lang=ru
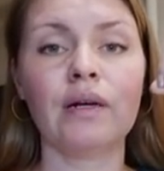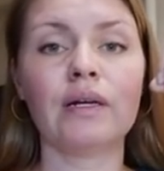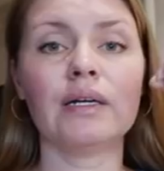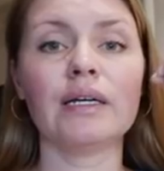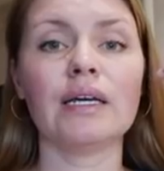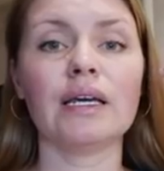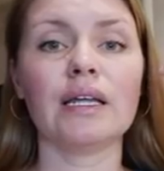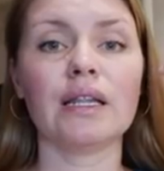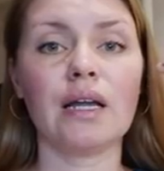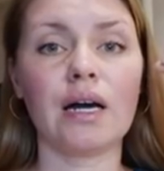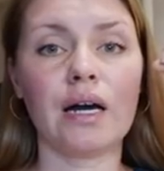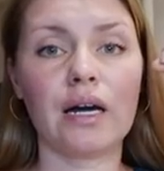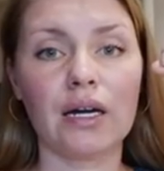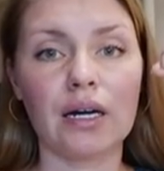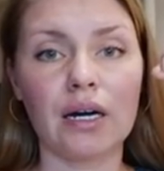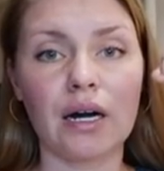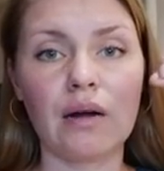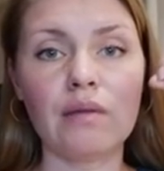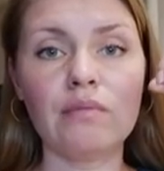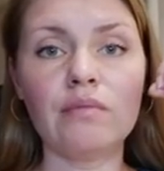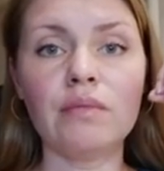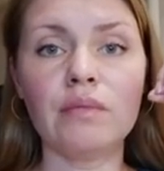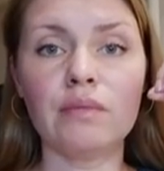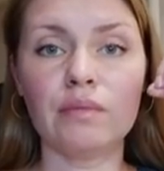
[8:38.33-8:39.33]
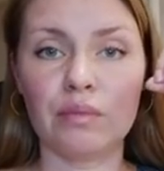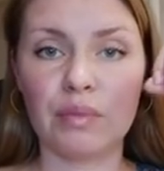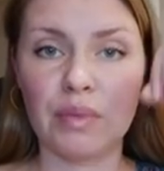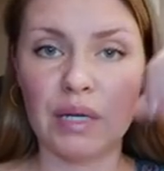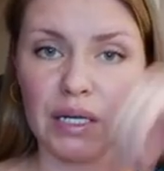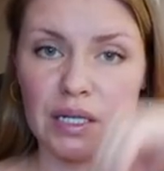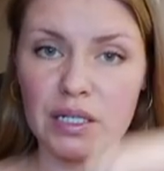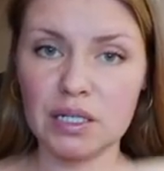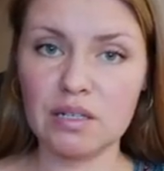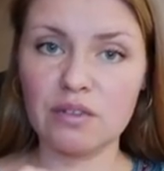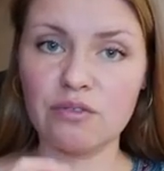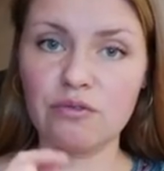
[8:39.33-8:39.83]
килограмм
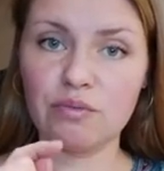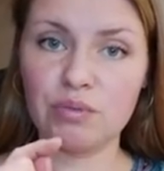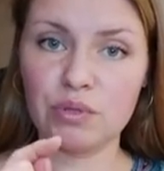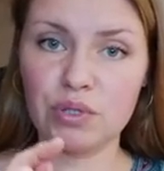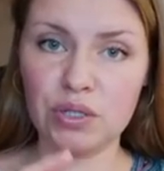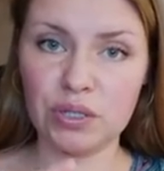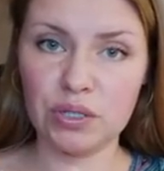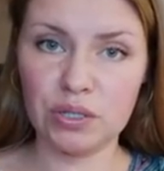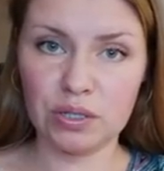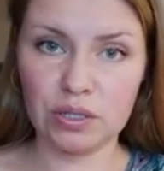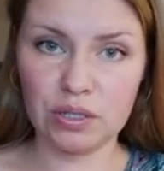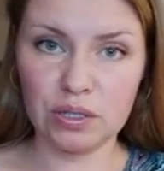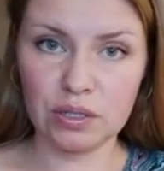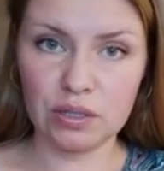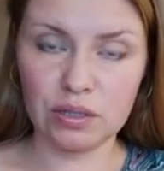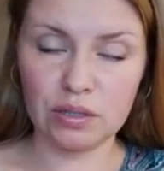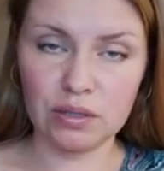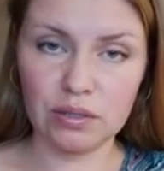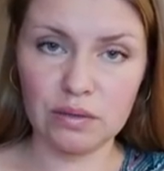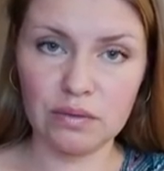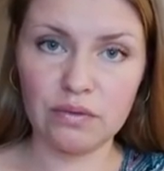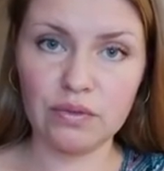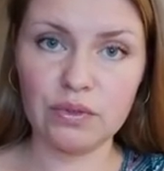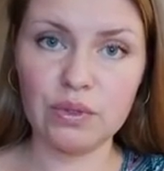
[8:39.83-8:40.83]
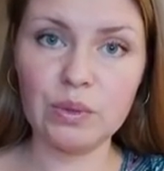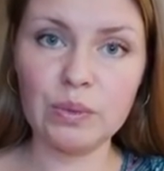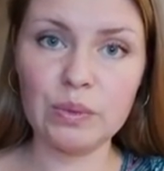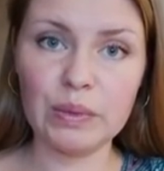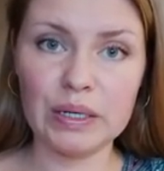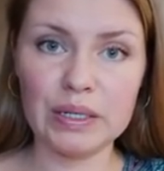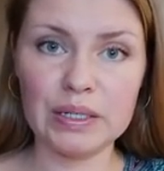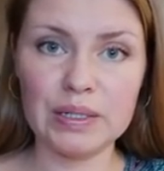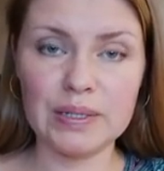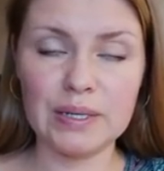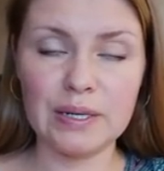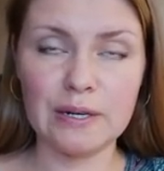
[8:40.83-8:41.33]
мяса в птице.
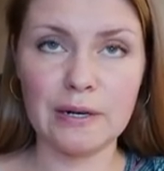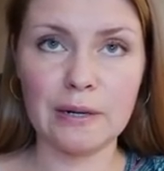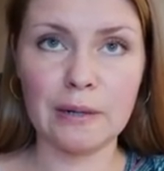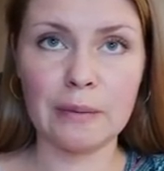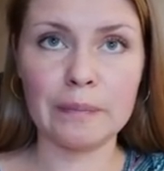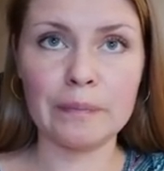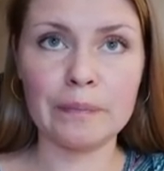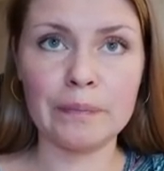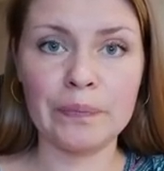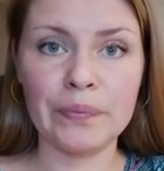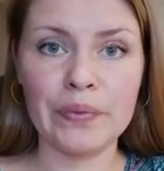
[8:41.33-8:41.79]
Внимательно.